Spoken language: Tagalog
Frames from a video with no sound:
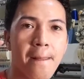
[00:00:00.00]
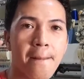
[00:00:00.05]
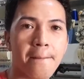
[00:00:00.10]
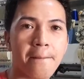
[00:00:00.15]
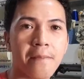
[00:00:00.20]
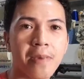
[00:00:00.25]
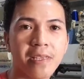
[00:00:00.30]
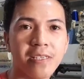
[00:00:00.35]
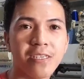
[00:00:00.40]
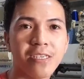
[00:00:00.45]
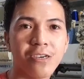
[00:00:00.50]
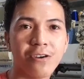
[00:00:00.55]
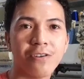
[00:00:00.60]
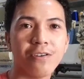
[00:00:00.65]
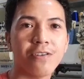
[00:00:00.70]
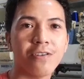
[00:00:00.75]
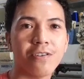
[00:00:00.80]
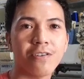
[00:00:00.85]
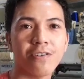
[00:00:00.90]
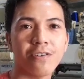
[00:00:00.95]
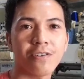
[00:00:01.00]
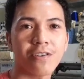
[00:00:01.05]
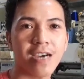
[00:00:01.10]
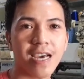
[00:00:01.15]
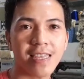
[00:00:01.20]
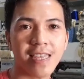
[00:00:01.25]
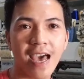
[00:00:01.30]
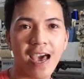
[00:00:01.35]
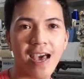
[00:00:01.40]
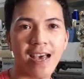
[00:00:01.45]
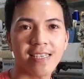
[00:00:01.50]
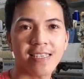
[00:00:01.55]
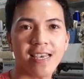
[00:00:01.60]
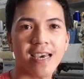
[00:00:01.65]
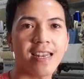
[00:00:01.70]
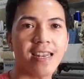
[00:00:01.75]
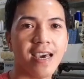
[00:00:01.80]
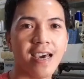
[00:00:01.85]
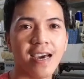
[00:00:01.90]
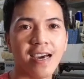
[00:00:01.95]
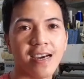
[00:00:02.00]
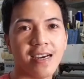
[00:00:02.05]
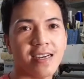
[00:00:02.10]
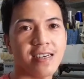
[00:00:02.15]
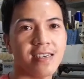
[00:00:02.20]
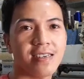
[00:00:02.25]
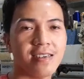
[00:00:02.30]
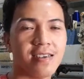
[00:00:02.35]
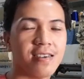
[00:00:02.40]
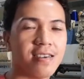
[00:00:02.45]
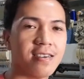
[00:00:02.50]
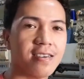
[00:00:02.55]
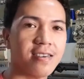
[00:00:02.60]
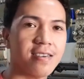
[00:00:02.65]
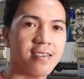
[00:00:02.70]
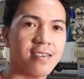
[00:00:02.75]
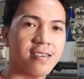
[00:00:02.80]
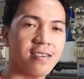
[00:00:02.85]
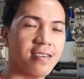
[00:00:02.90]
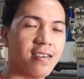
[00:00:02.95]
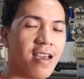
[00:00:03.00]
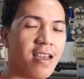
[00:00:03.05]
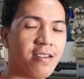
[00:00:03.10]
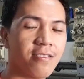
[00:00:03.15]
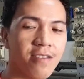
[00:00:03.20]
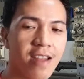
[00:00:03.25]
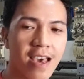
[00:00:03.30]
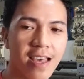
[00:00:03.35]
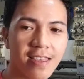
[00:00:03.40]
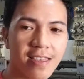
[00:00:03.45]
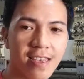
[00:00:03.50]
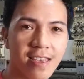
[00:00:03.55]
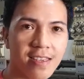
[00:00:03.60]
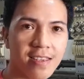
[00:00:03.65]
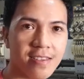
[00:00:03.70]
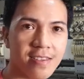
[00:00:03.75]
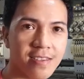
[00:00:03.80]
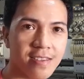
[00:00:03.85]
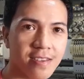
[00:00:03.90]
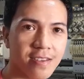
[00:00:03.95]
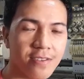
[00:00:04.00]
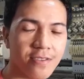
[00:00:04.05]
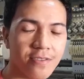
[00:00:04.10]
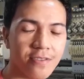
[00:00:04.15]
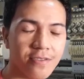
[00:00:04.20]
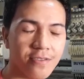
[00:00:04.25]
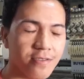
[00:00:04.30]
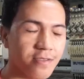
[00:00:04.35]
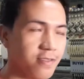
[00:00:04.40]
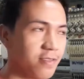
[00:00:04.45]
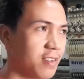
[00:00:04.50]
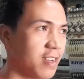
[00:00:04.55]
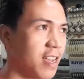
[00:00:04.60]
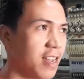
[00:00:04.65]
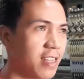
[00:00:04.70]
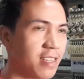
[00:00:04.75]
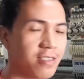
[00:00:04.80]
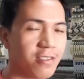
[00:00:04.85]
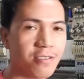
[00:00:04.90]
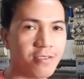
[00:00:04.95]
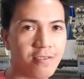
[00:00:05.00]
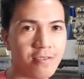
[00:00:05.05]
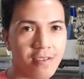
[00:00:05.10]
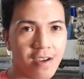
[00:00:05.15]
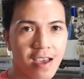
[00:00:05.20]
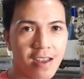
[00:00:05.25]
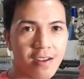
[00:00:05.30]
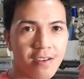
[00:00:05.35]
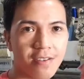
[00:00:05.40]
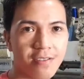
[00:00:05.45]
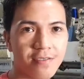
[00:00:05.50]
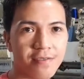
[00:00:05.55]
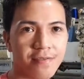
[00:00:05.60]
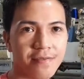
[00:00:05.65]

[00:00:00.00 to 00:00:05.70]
medyo kataasan ang ano natin yung ganitong ano